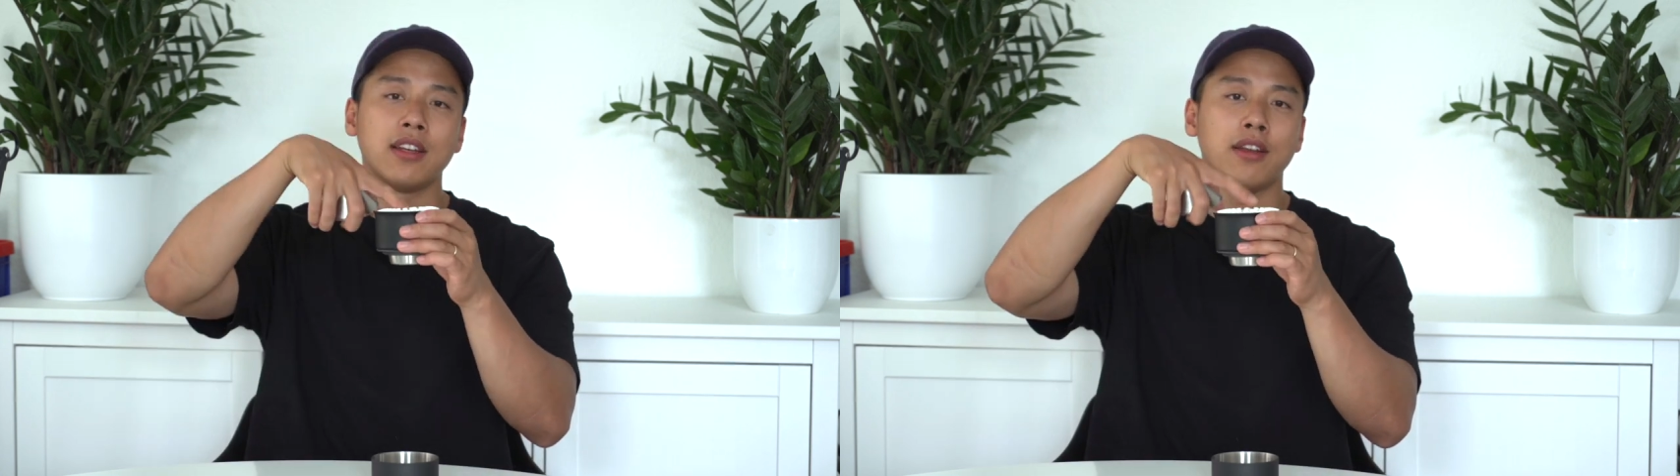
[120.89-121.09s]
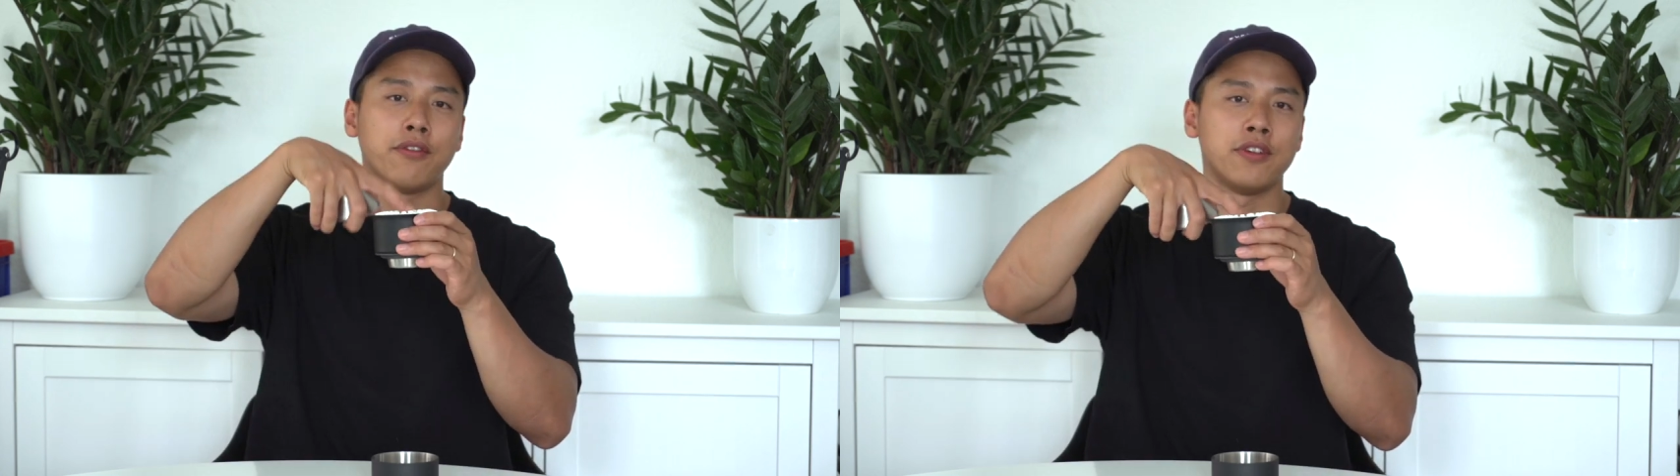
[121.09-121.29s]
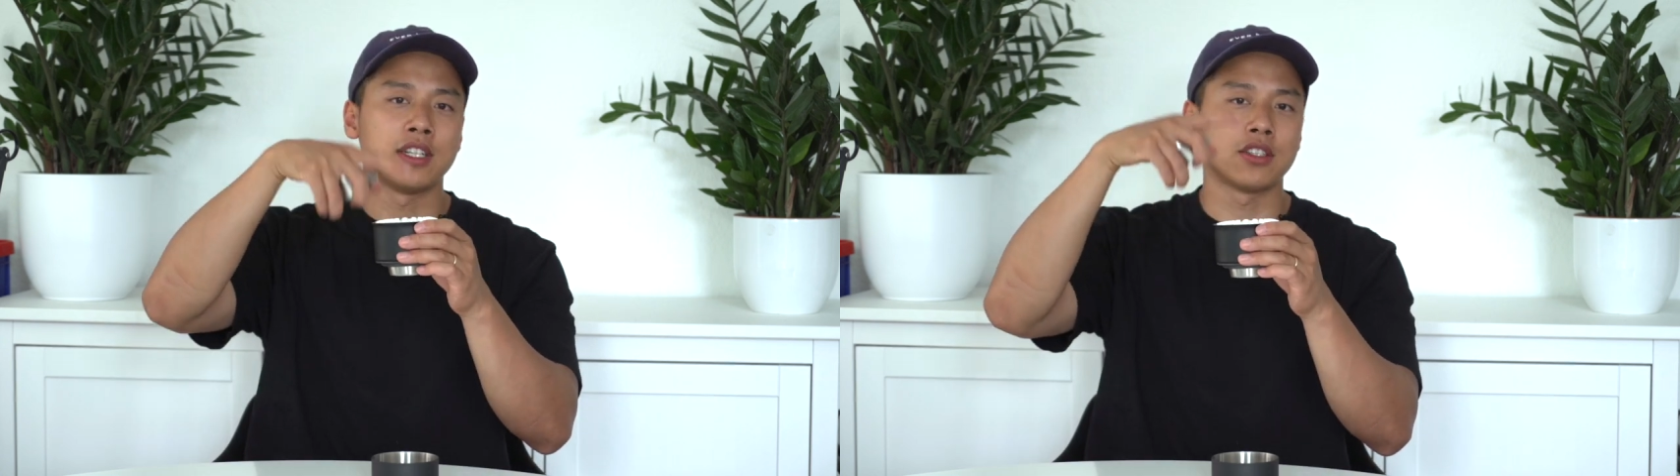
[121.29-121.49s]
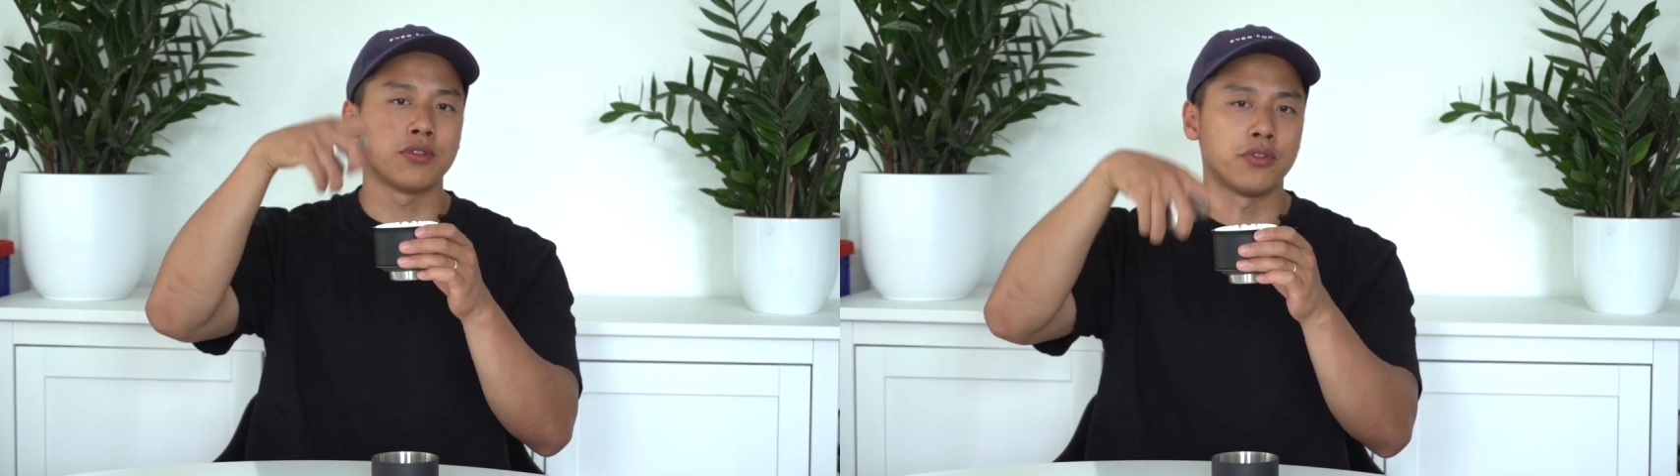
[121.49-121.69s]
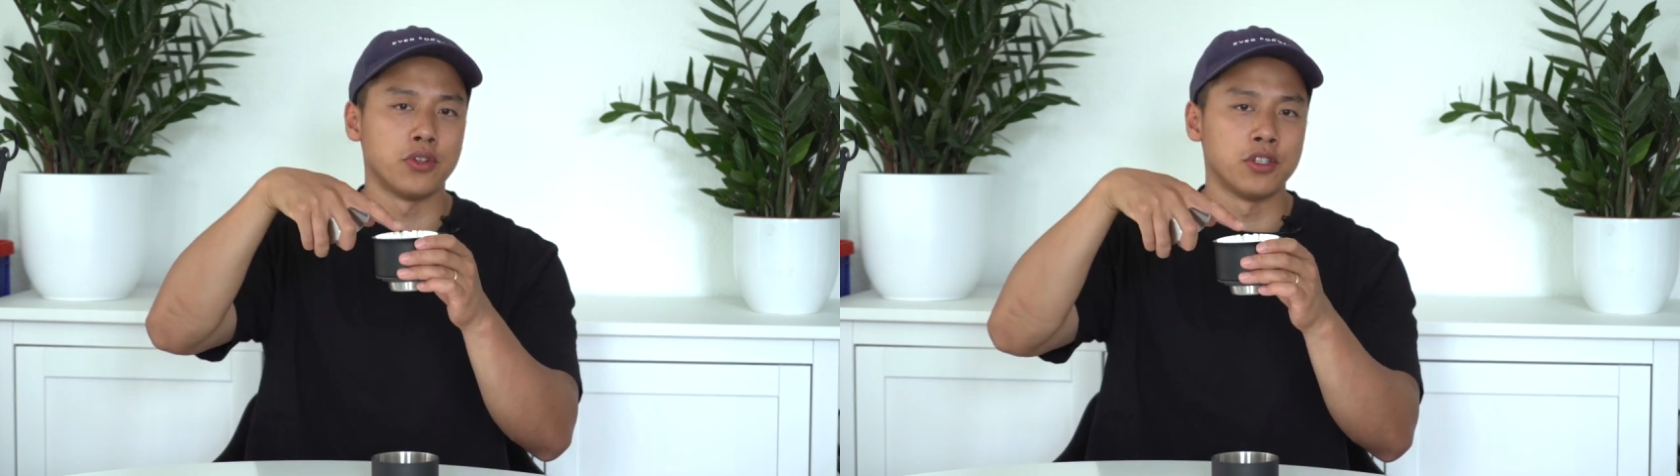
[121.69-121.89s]
in den Filter
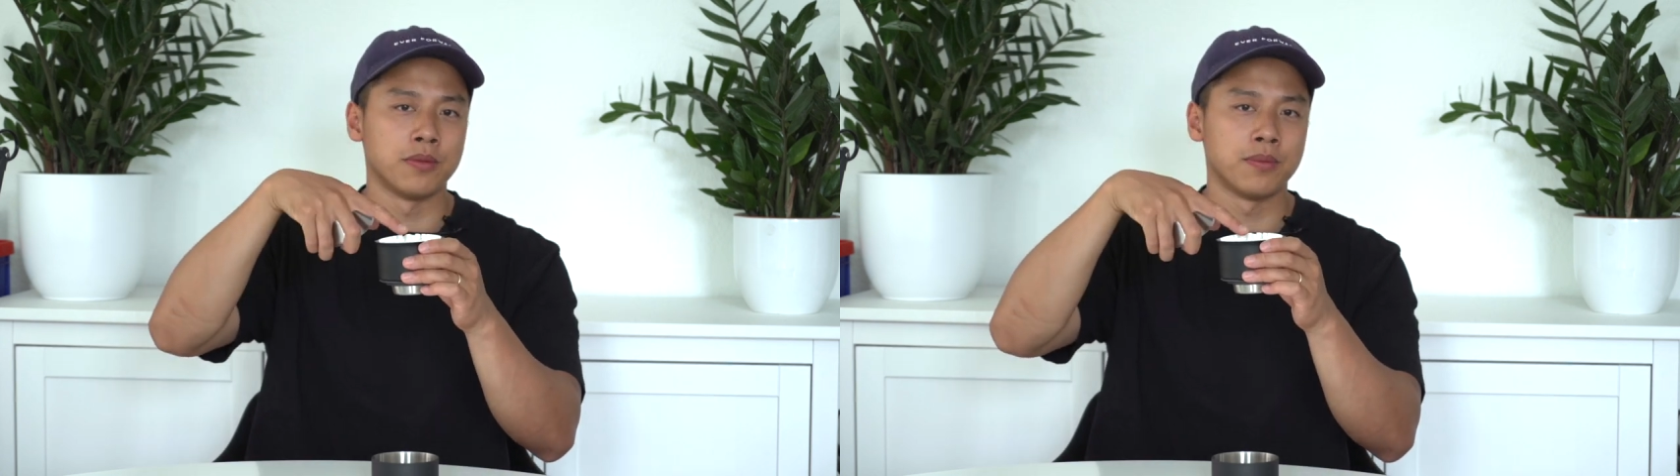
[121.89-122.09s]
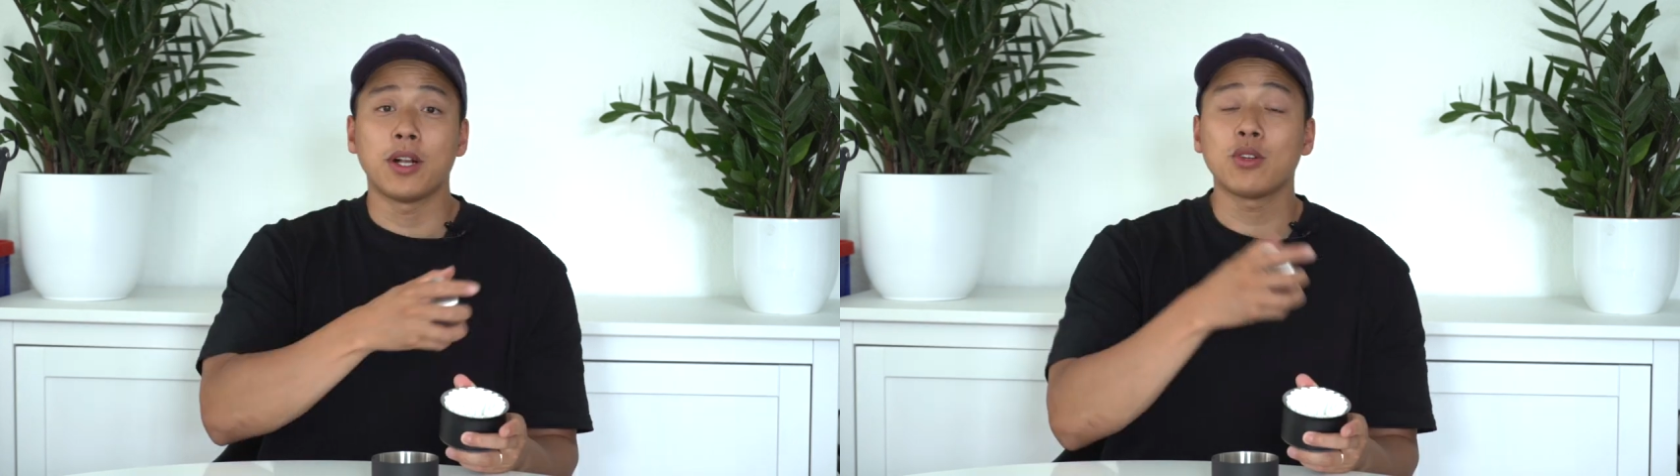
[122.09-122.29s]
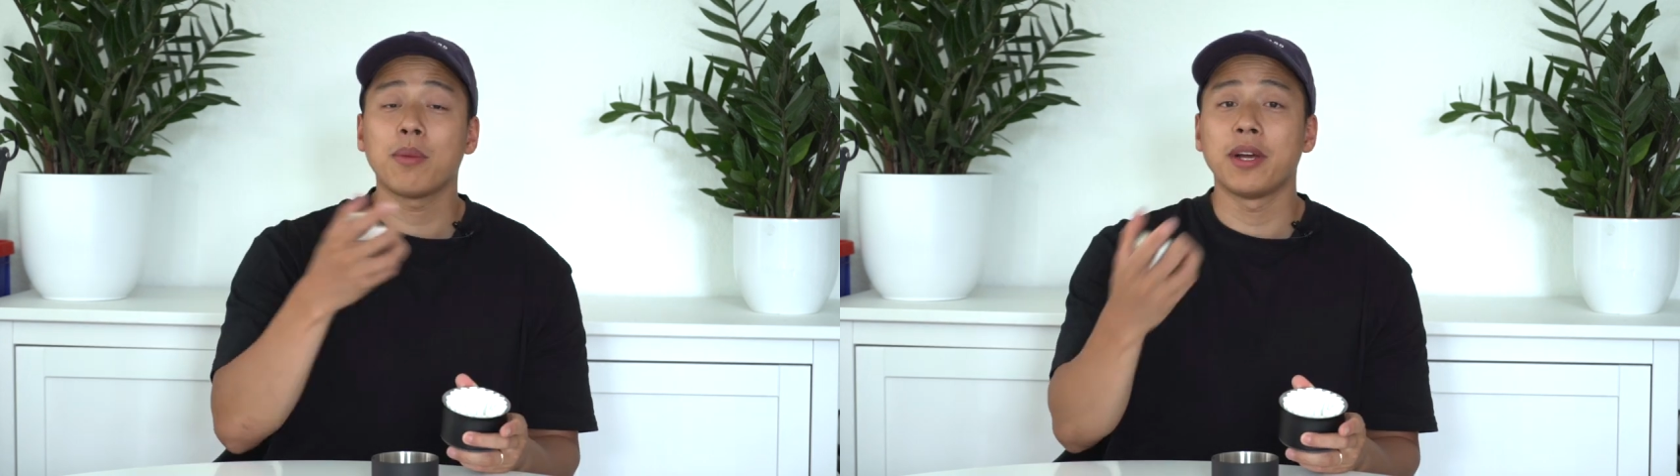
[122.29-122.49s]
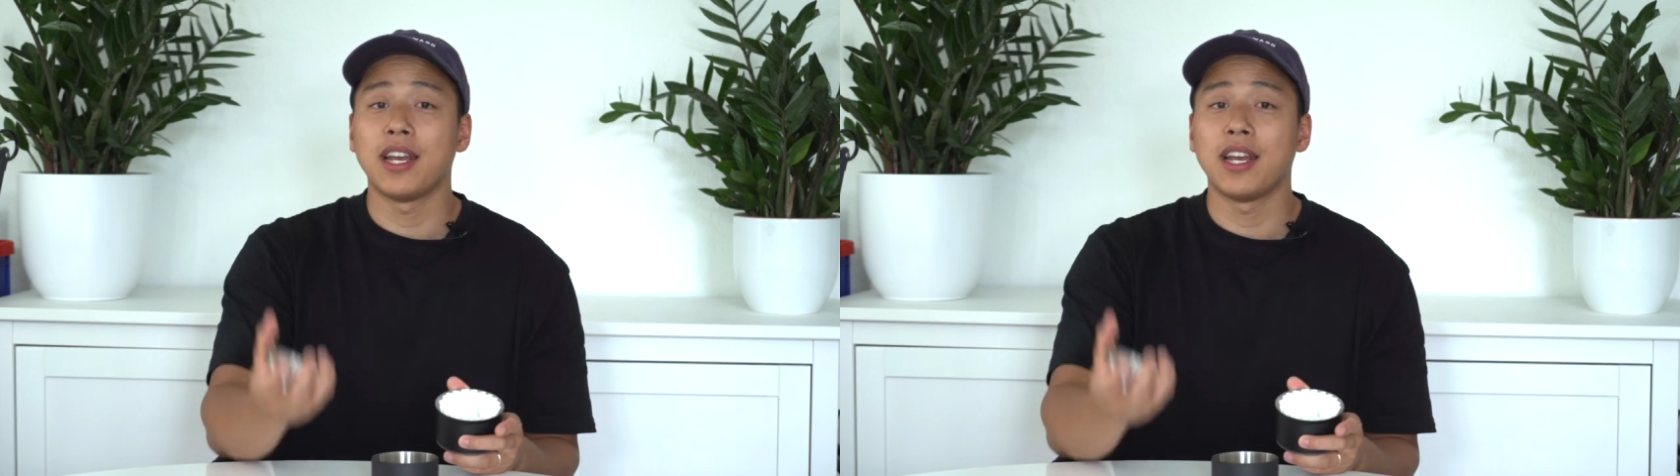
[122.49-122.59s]
zu füllen. Sobald du aber